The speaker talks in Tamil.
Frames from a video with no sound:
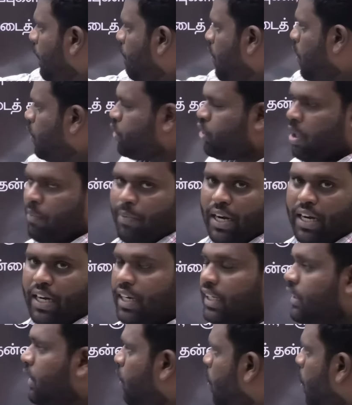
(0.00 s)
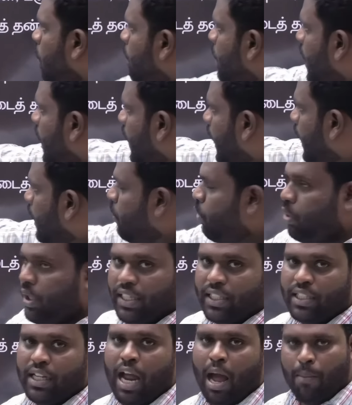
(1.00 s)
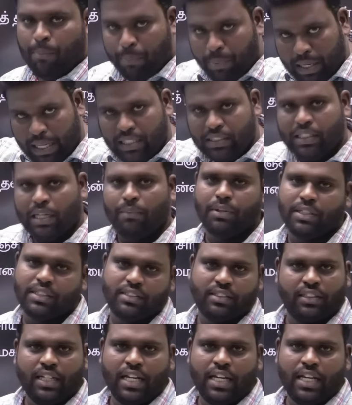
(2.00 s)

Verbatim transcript: ஃபோர்த் ரோம லெட்டர் இந்த ரோம லெட்டர் எதை குறிக்குதுன்னா அப்படியே சிலபஸ்